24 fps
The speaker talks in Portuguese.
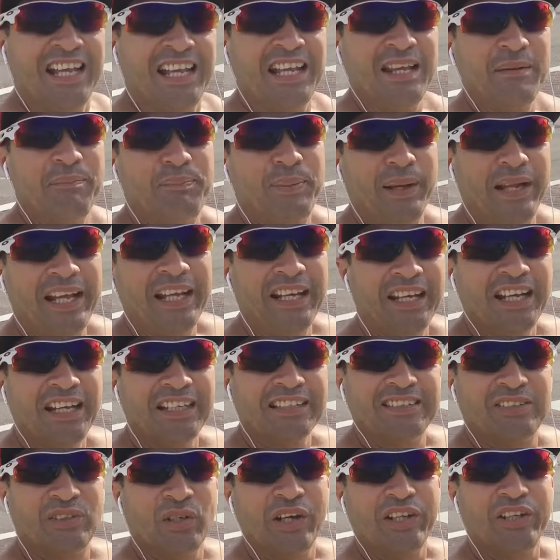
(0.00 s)
Em
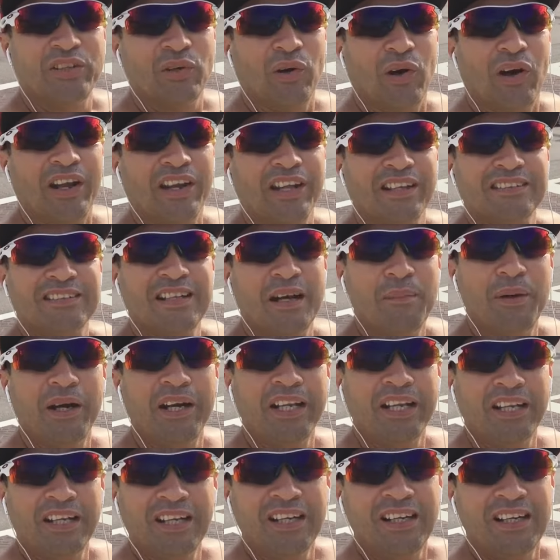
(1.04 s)
plenas 8 horas da
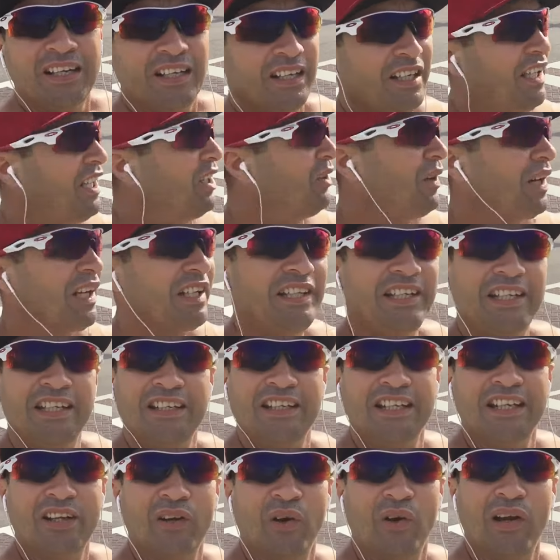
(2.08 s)
manhã, eu aqui
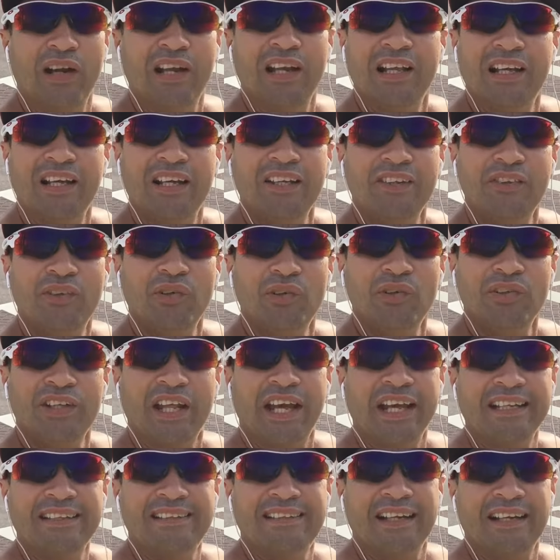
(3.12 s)
em Orlando,
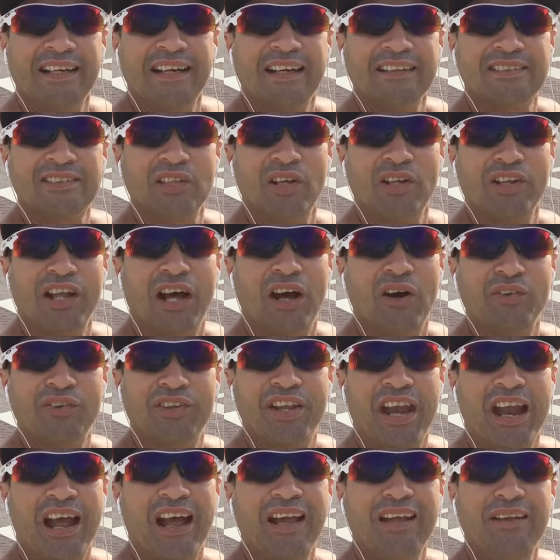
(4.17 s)
na Internacional
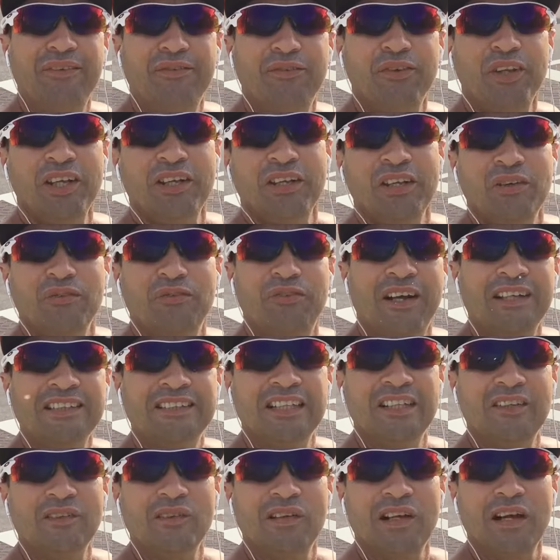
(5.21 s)
Drive,
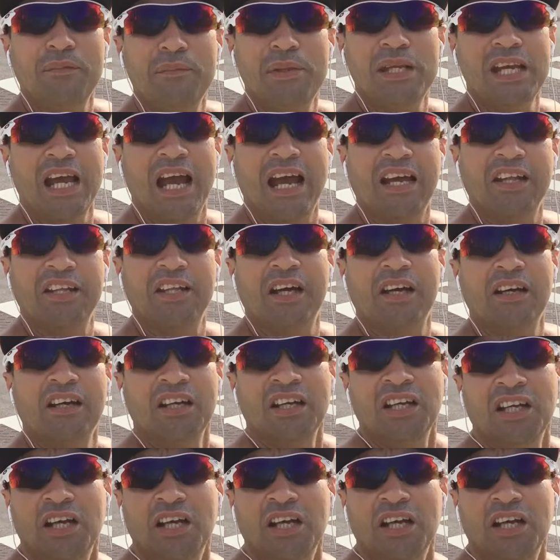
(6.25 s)
fazendo caminhada.